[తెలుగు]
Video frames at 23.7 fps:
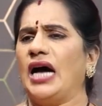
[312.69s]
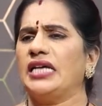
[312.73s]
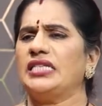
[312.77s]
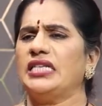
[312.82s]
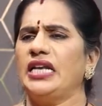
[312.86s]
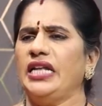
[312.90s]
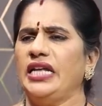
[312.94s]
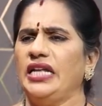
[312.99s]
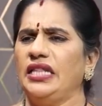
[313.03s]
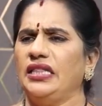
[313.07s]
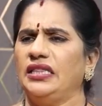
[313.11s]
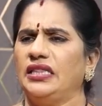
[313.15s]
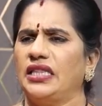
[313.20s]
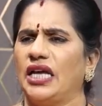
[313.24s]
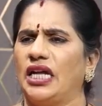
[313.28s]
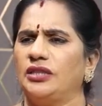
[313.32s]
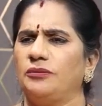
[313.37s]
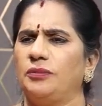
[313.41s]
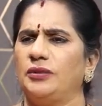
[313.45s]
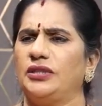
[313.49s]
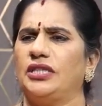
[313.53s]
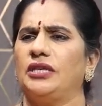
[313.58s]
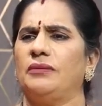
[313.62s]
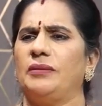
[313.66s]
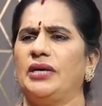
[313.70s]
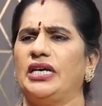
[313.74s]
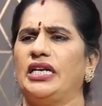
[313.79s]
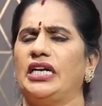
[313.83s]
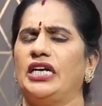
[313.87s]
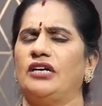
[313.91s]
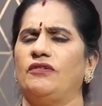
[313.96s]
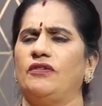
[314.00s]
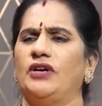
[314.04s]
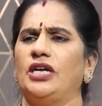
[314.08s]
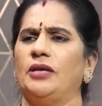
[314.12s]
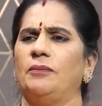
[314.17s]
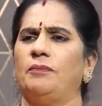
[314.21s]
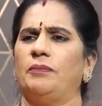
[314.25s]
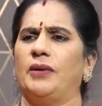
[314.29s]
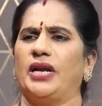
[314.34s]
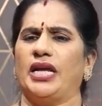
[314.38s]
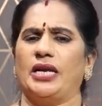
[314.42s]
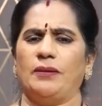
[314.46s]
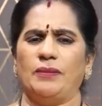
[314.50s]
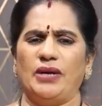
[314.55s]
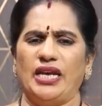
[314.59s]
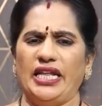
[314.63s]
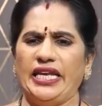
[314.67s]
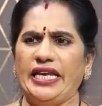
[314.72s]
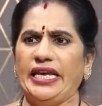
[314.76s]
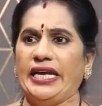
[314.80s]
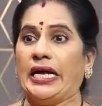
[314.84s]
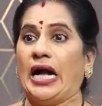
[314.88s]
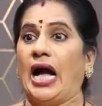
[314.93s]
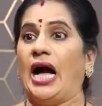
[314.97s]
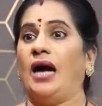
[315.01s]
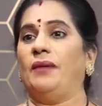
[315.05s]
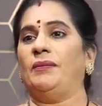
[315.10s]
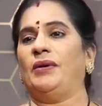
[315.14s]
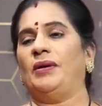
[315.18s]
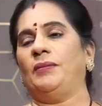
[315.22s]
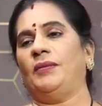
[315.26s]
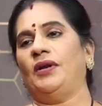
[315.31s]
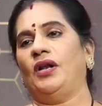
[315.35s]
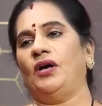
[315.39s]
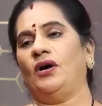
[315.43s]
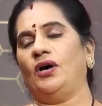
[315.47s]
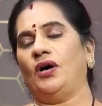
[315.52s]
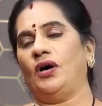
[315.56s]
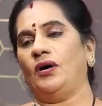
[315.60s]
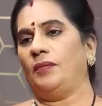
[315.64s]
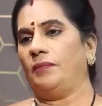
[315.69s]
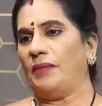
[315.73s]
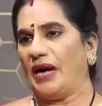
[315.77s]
అసలు ఇంత అద్భుతమైనటువంటి ప్రేమలు ఈ కామంలో